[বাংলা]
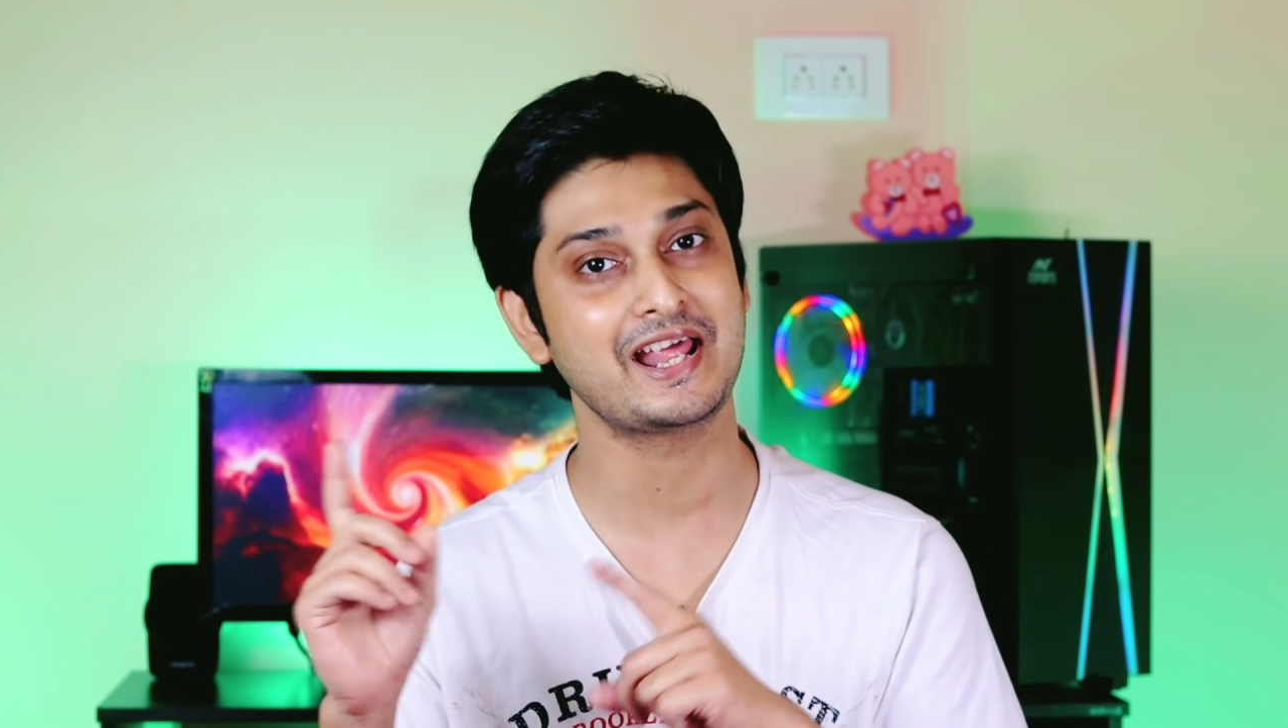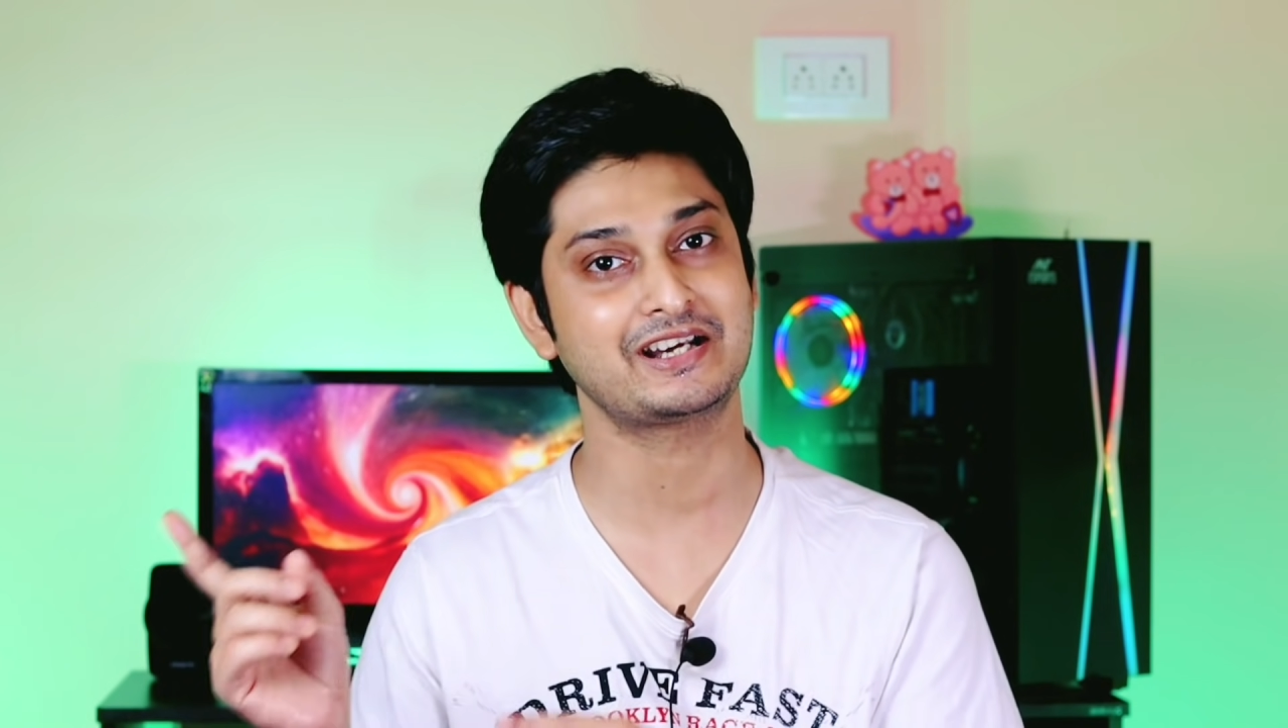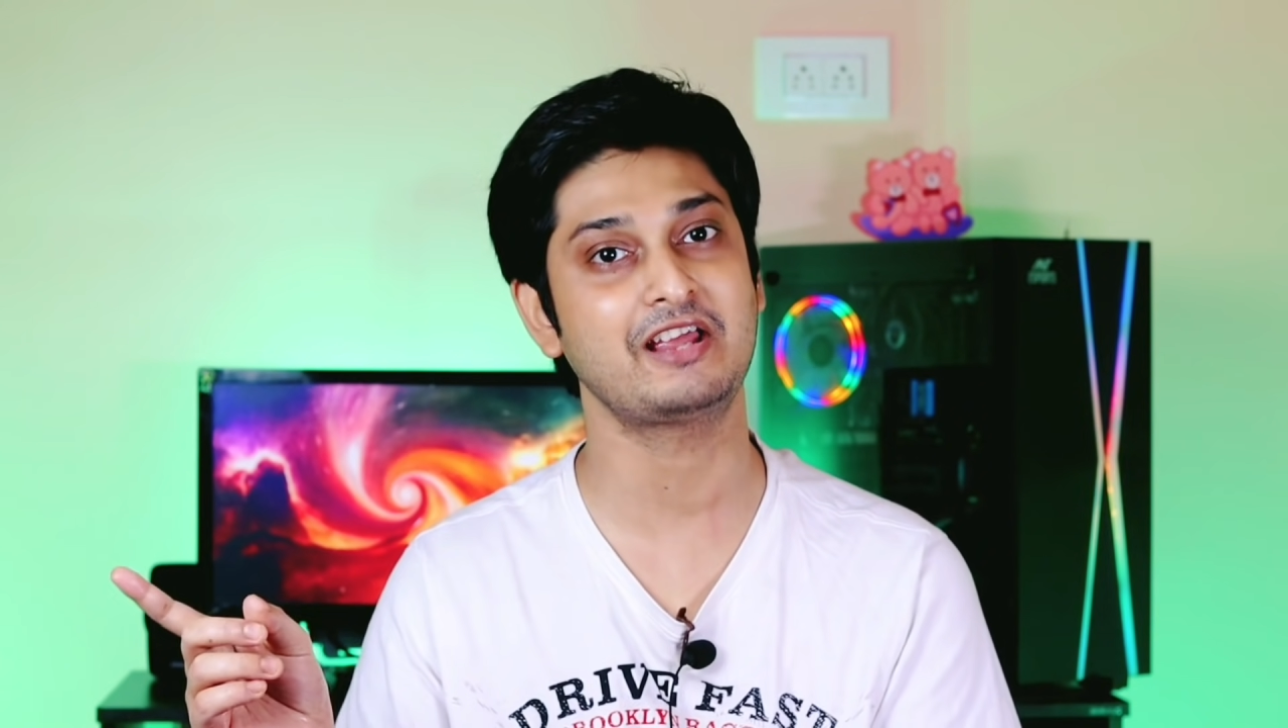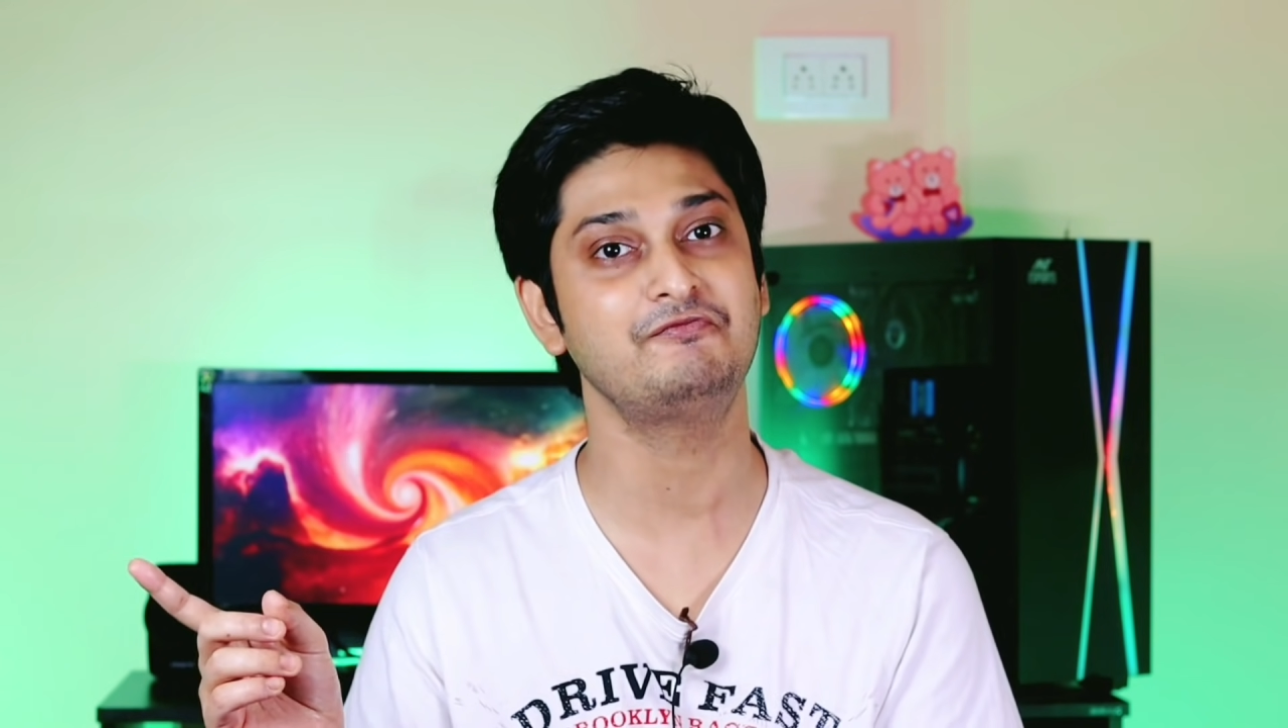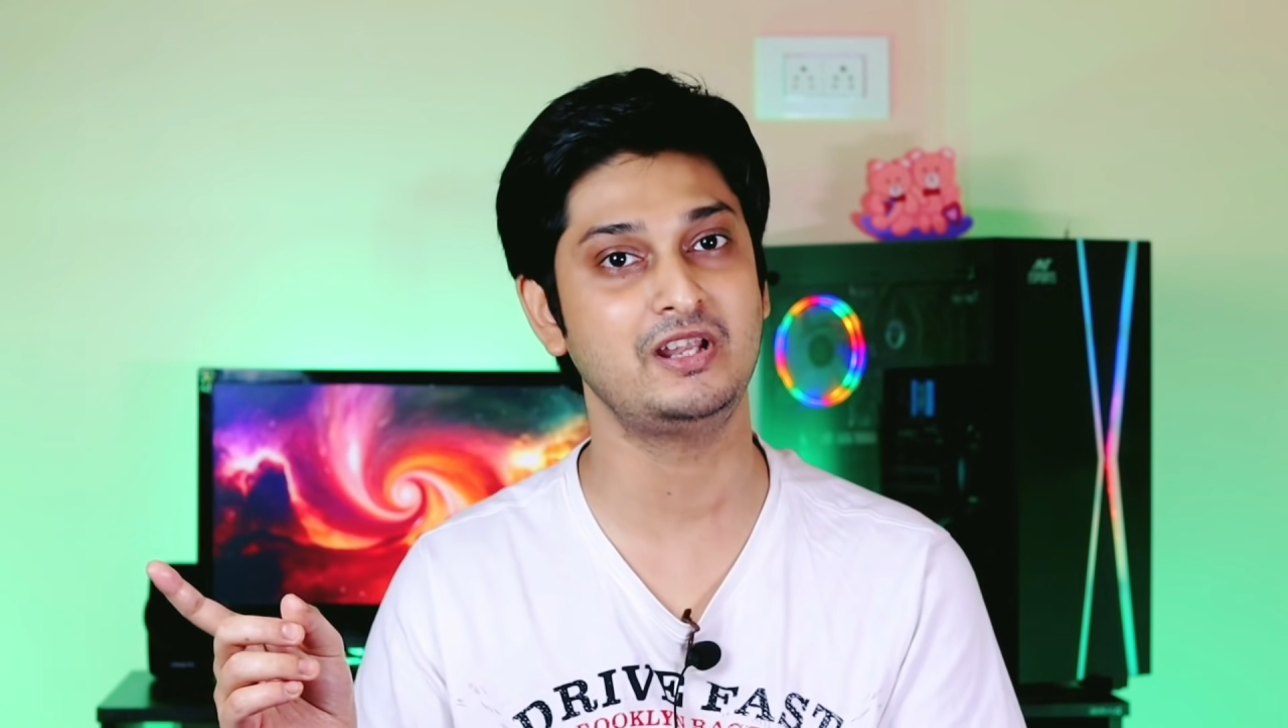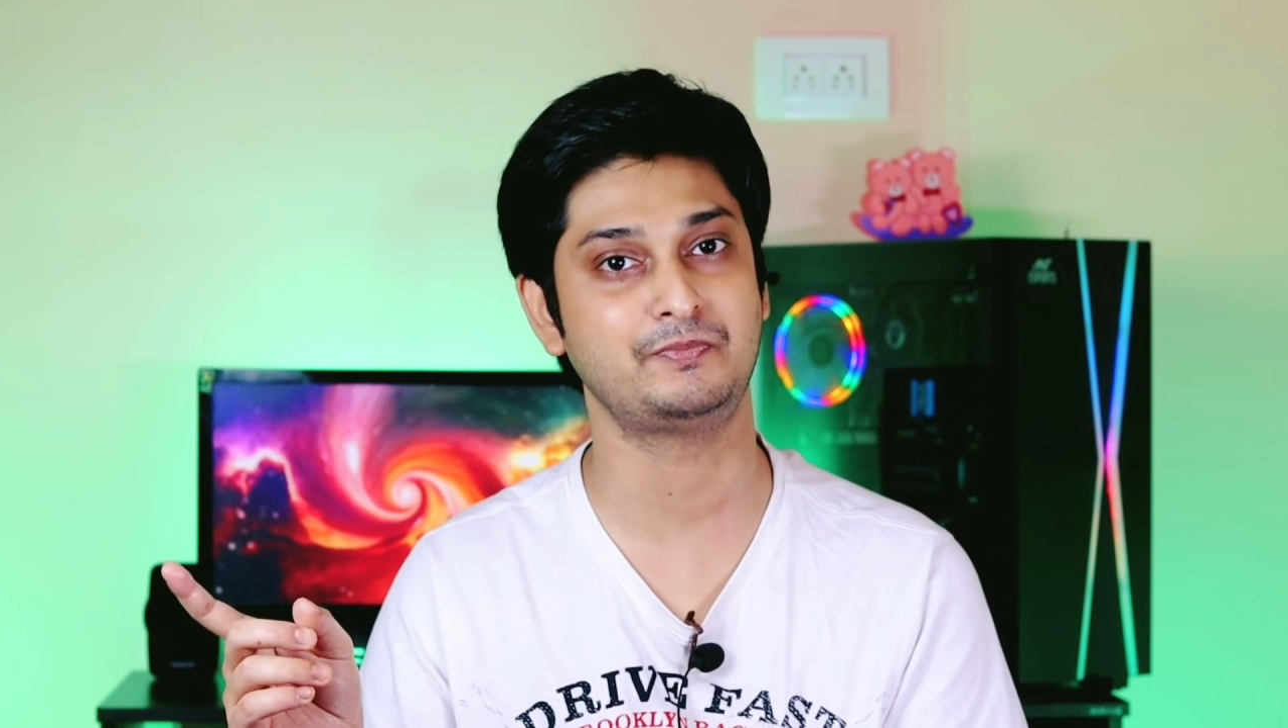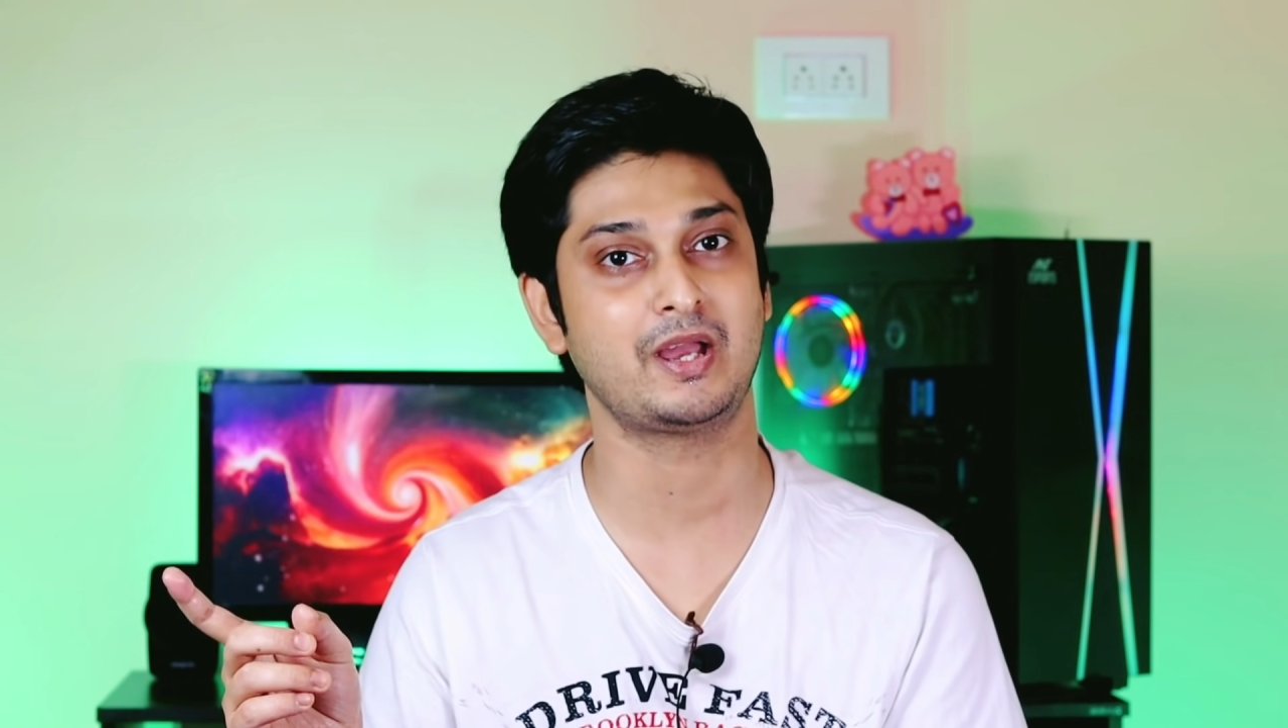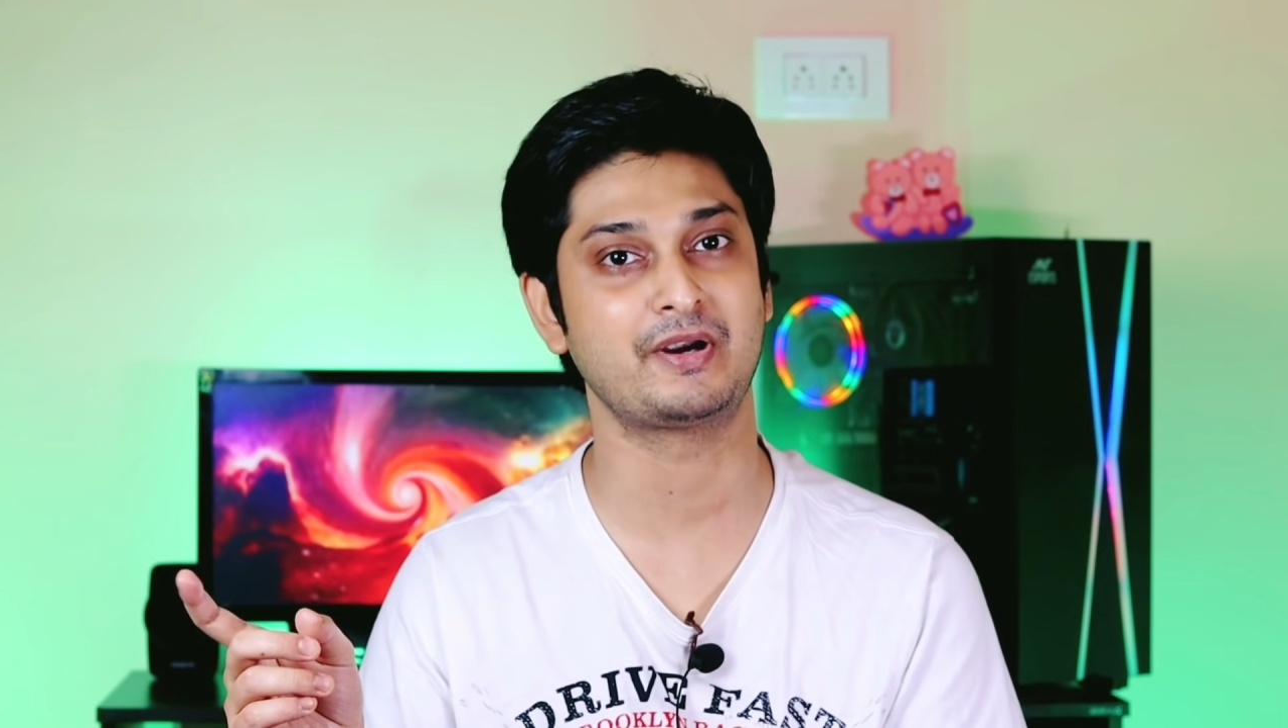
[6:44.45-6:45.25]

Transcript: আর একটা ফ্লিপ